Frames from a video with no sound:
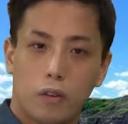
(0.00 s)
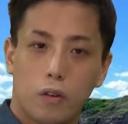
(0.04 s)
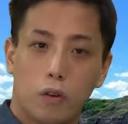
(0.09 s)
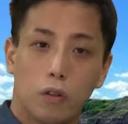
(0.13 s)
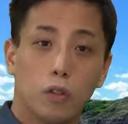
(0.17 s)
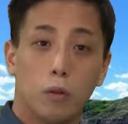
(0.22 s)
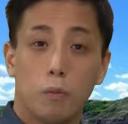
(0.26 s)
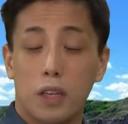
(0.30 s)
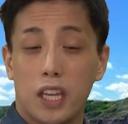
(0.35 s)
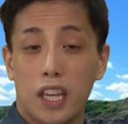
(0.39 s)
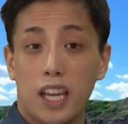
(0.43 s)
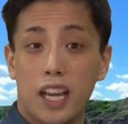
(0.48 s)
こ
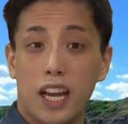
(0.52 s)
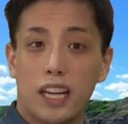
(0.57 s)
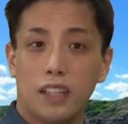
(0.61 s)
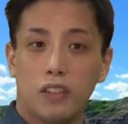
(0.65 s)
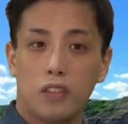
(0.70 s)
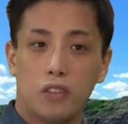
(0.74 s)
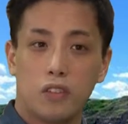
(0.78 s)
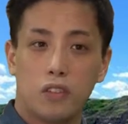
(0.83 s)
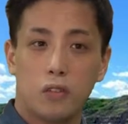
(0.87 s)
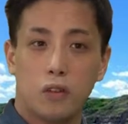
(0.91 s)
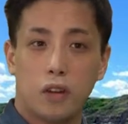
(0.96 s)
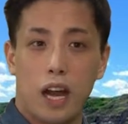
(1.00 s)
の右側
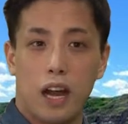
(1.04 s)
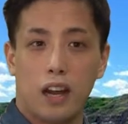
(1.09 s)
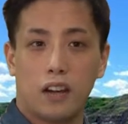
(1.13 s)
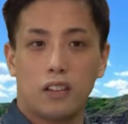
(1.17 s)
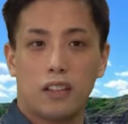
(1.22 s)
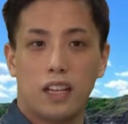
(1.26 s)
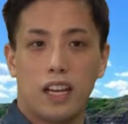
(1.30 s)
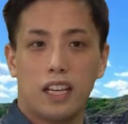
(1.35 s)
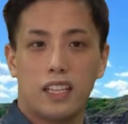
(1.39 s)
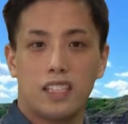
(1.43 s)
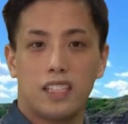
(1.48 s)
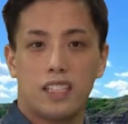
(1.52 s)
の図の拡
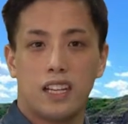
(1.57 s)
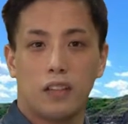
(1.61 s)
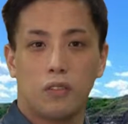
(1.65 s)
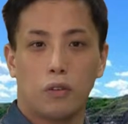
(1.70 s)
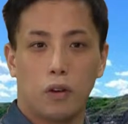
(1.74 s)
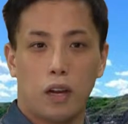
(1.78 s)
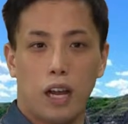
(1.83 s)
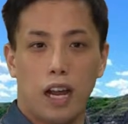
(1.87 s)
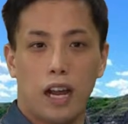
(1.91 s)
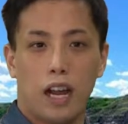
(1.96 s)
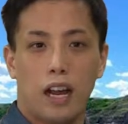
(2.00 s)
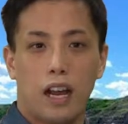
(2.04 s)
大した
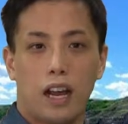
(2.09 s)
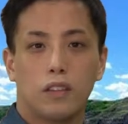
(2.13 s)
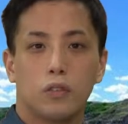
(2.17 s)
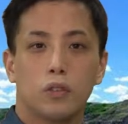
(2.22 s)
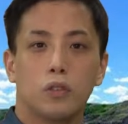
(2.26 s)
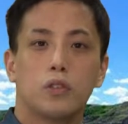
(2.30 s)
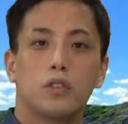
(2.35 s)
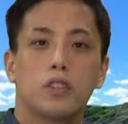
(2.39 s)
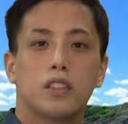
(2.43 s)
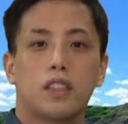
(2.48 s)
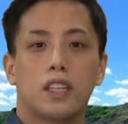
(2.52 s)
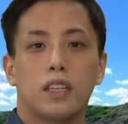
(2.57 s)
のが
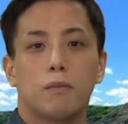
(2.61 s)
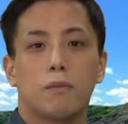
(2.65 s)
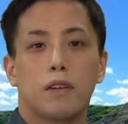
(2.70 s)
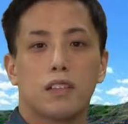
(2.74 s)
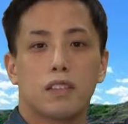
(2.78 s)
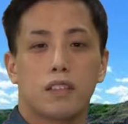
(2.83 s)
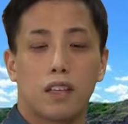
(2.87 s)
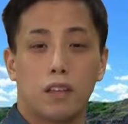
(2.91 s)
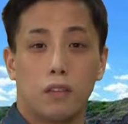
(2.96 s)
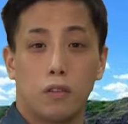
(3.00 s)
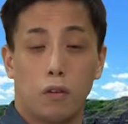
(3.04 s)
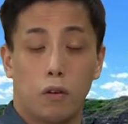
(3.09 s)
映っていま
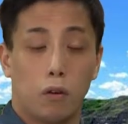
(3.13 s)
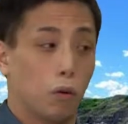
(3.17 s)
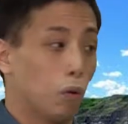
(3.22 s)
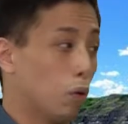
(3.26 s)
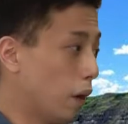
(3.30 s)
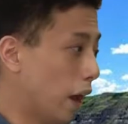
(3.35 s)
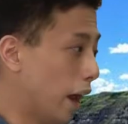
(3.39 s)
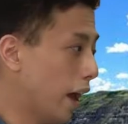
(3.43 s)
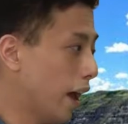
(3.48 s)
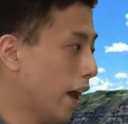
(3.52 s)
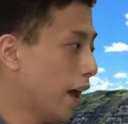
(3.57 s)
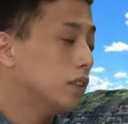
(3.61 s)
すけどこ
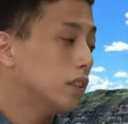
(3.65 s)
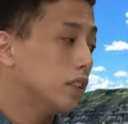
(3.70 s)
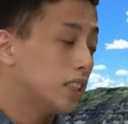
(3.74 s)
れ